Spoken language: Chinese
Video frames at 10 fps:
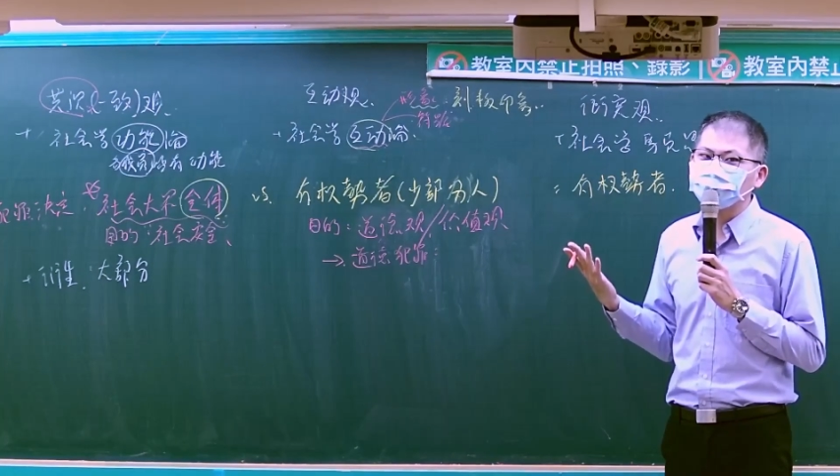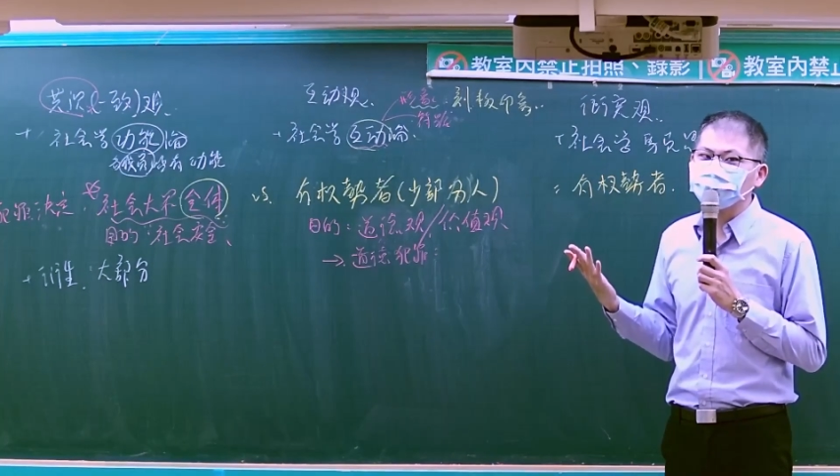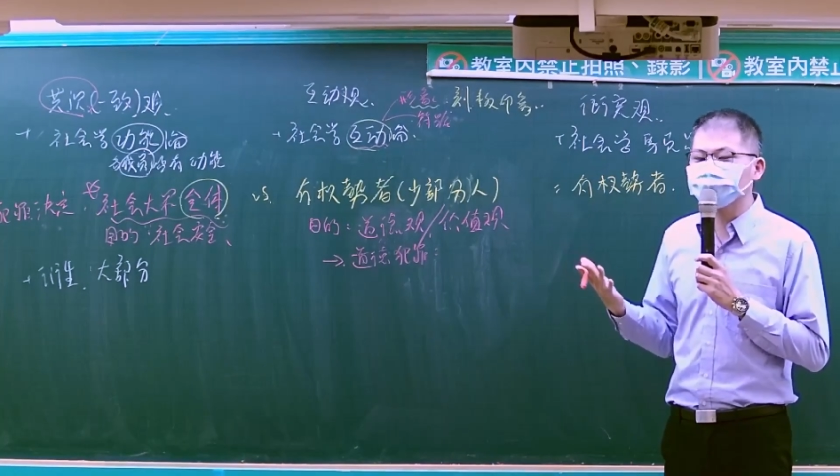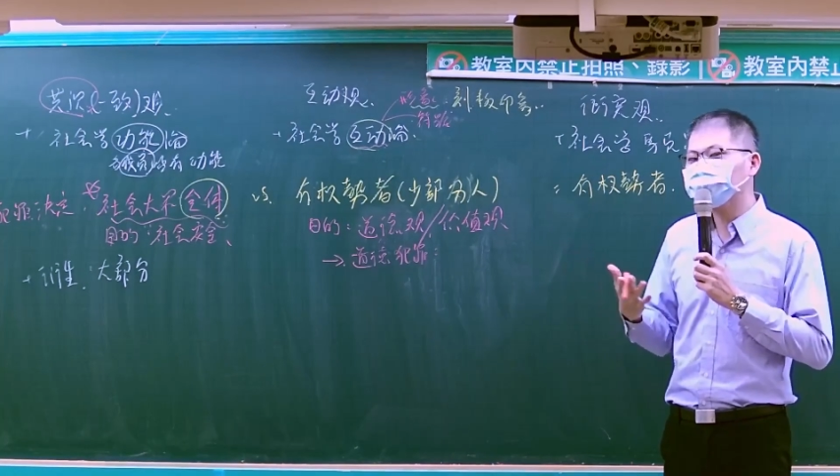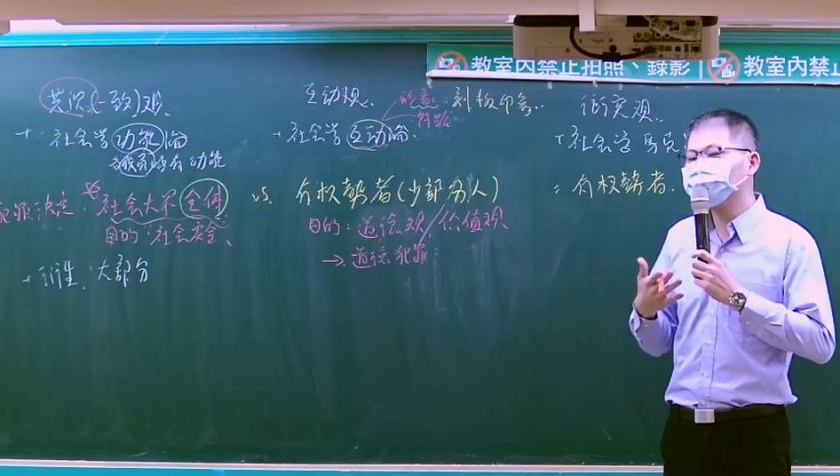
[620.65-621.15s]

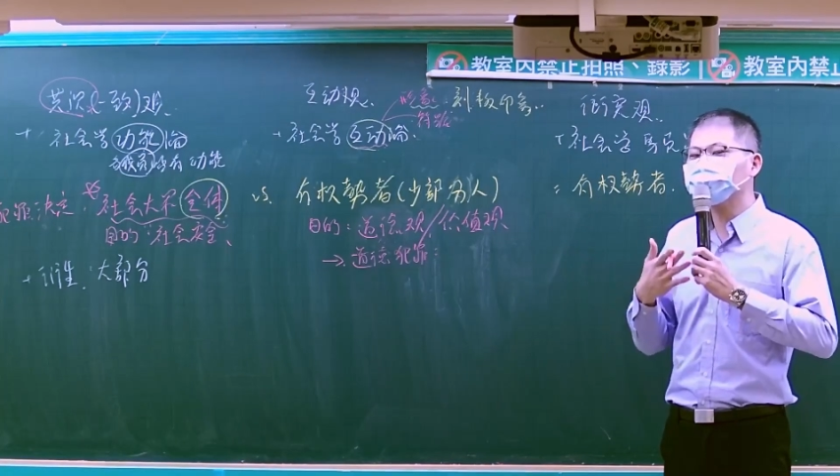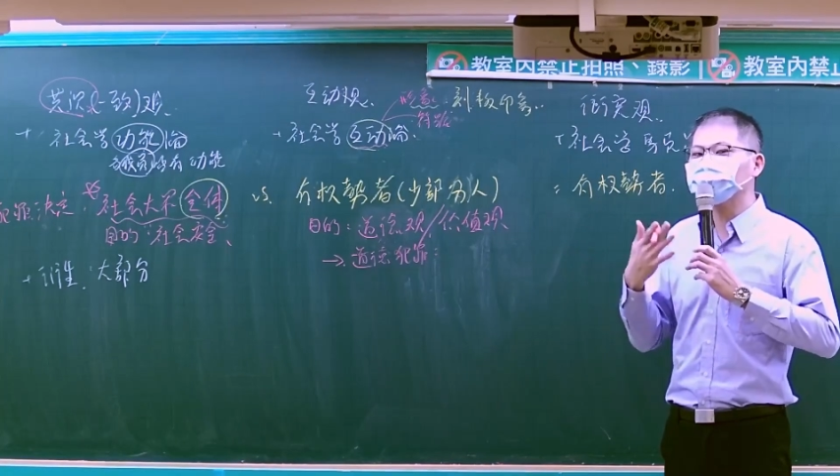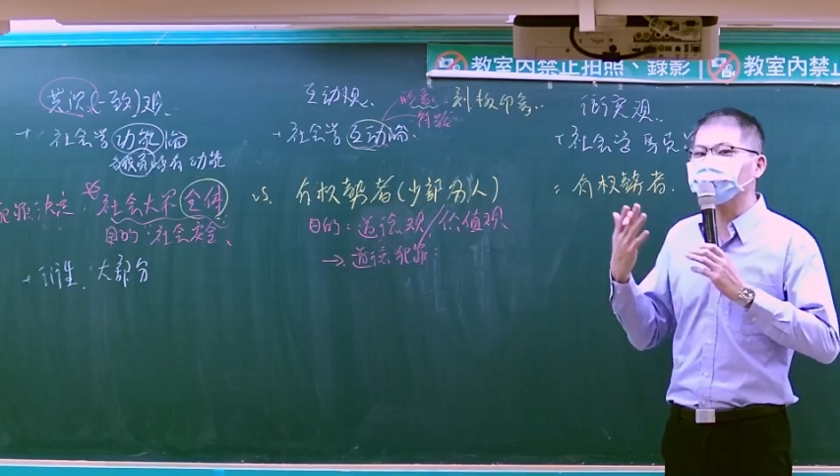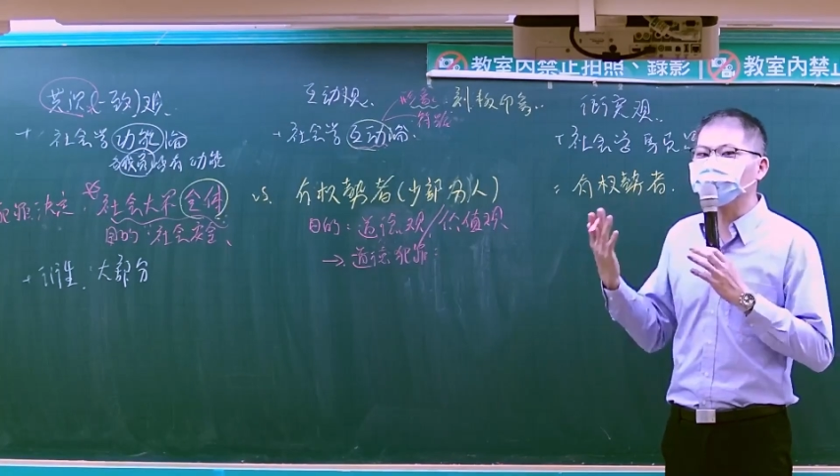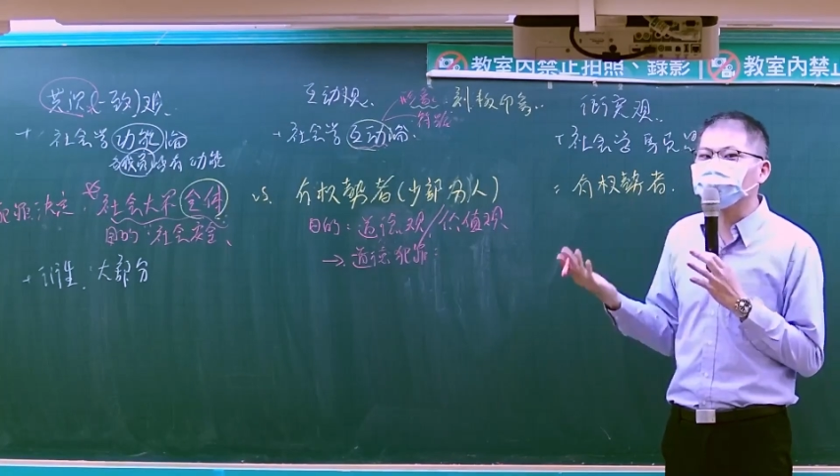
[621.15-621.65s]
但是他就
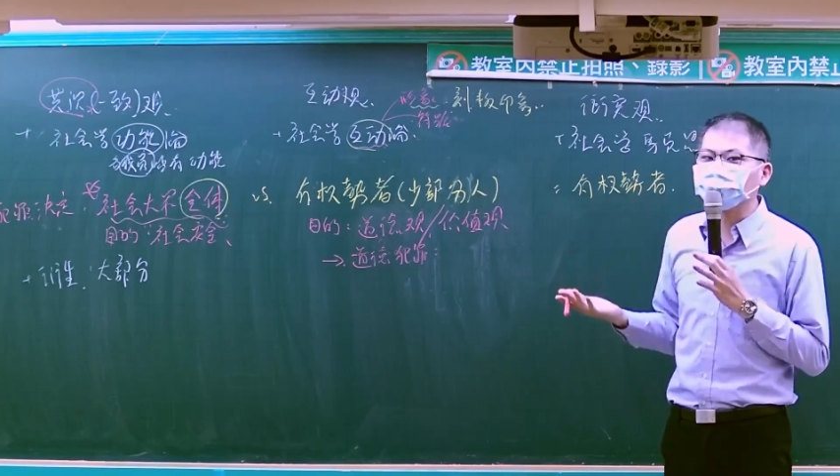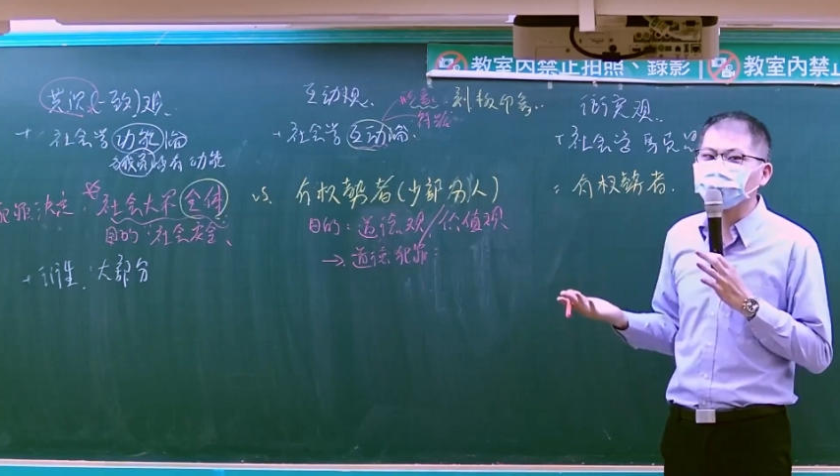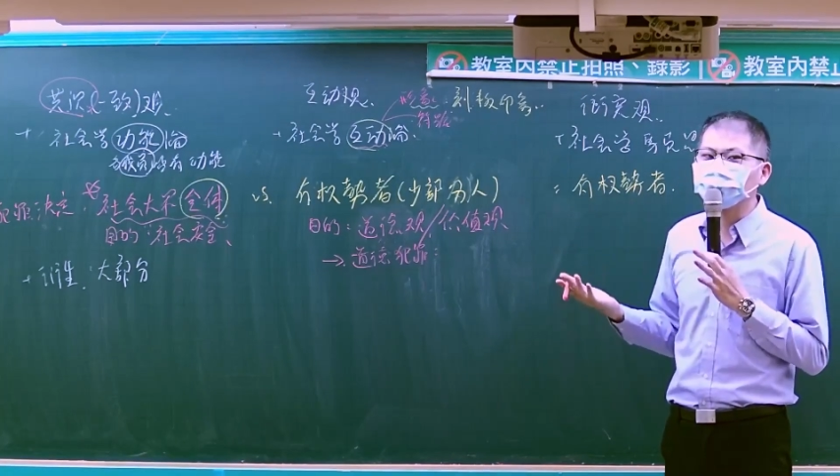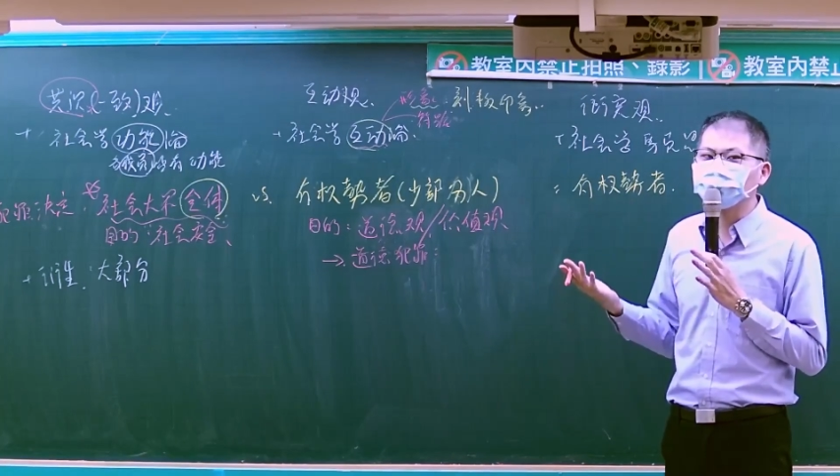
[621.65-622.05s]
被定罪。